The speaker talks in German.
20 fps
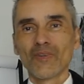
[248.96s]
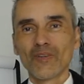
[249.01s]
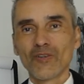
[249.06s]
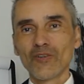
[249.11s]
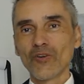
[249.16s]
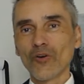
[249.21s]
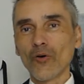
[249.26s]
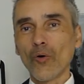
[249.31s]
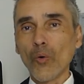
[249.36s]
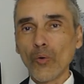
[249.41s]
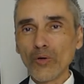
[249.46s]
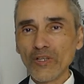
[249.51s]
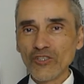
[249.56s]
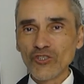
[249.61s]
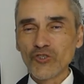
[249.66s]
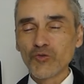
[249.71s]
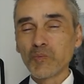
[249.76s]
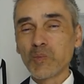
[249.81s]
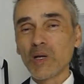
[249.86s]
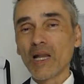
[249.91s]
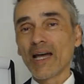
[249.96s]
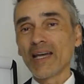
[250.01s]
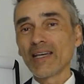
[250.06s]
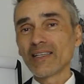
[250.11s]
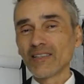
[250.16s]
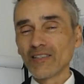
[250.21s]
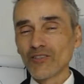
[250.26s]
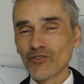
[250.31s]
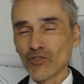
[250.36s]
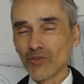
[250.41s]
chronisch
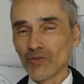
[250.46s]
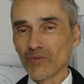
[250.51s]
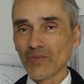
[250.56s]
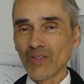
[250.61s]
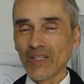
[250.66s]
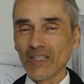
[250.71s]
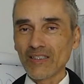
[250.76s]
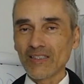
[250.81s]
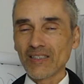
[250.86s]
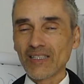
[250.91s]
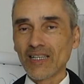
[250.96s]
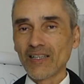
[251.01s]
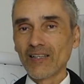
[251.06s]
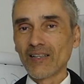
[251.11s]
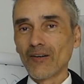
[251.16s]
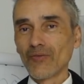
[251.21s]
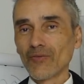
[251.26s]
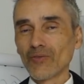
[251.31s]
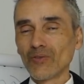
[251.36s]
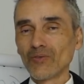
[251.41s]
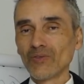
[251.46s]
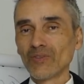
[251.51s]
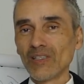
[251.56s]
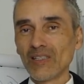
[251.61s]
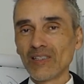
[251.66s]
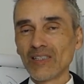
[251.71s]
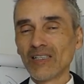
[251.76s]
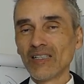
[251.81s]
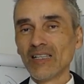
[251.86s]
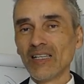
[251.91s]
pleite schon fast, ja, aufgrund
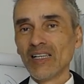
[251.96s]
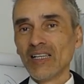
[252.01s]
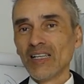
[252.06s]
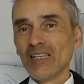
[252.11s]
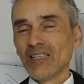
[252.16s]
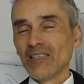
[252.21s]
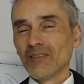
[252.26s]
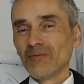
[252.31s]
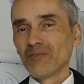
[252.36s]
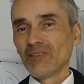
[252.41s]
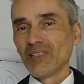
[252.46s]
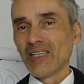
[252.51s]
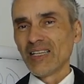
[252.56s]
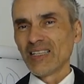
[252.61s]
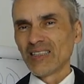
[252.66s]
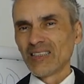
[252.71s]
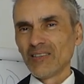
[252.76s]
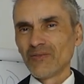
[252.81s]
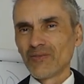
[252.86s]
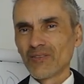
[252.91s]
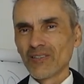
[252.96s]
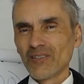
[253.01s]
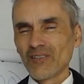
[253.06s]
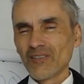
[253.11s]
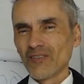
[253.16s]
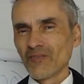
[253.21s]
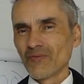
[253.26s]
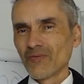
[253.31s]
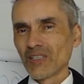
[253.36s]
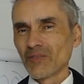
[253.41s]
dieser
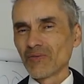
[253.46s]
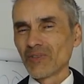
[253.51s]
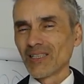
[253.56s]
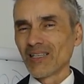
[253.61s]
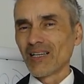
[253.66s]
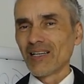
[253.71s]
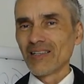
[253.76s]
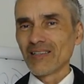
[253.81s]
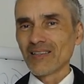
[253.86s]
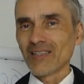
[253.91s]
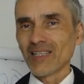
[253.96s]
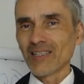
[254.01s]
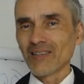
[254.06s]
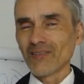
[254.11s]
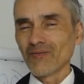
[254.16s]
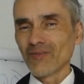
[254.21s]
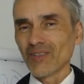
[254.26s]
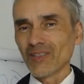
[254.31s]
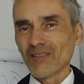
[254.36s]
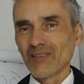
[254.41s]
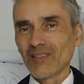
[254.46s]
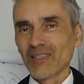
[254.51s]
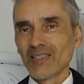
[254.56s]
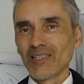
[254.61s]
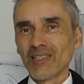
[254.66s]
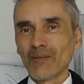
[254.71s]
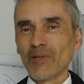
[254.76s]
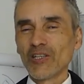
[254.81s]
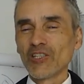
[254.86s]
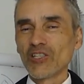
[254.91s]
Negativzinsen und was wir da alles hatten, was es ja
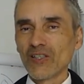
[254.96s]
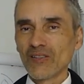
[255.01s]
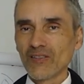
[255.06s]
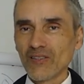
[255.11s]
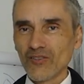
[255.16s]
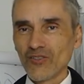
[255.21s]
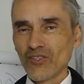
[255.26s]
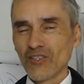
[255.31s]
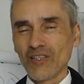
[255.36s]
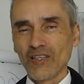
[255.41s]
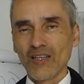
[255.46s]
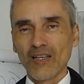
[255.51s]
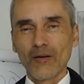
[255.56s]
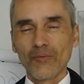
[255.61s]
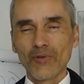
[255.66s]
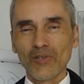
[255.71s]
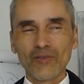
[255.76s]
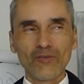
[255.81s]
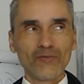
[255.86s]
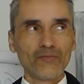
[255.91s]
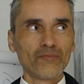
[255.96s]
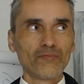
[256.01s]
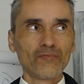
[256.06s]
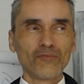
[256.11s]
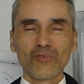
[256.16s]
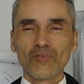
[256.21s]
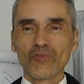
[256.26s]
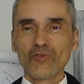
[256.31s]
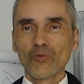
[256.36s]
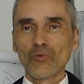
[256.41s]
in der Menschheitsgeschichte, glaube ich,
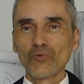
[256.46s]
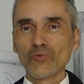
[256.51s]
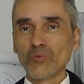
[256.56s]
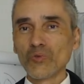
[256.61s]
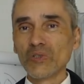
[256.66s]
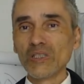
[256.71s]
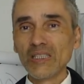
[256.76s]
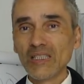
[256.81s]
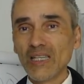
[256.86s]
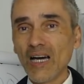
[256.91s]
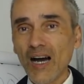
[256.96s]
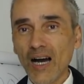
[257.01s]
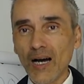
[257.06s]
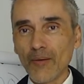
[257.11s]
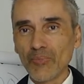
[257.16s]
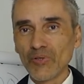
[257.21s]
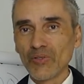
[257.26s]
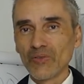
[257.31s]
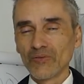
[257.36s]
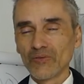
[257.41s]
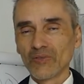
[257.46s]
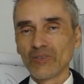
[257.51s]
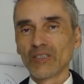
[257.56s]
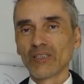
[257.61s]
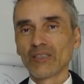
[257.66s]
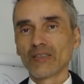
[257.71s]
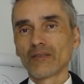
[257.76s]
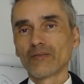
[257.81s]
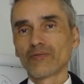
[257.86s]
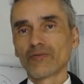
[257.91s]
so noch nie gab,
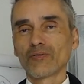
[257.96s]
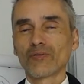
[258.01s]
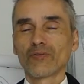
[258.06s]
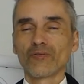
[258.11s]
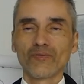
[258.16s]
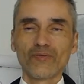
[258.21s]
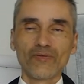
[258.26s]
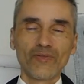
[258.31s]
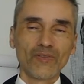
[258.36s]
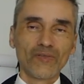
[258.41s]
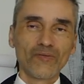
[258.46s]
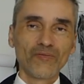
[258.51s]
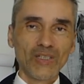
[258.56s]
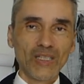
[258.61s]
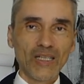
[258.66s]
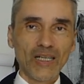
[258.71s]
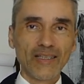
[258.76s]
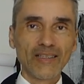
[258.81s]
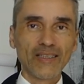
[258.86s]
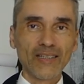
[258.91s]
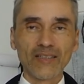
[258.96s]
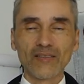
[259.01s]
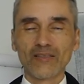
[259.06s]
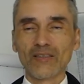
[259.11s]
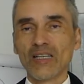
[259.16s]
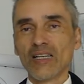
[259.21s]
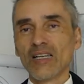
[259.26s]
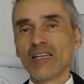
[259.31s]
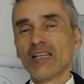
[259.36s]
ja, aufgrund von wieder anderen